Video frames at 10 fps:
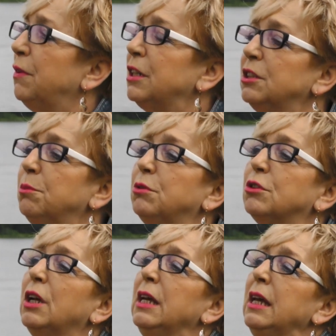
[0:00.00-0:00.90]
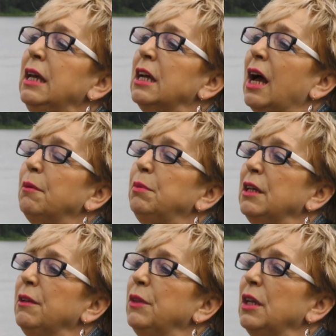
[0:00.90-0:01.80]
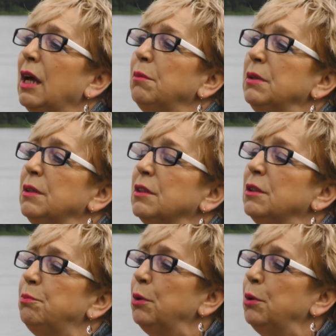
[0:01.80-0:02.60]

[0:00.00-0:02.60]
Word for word: Ważne było, aby, aby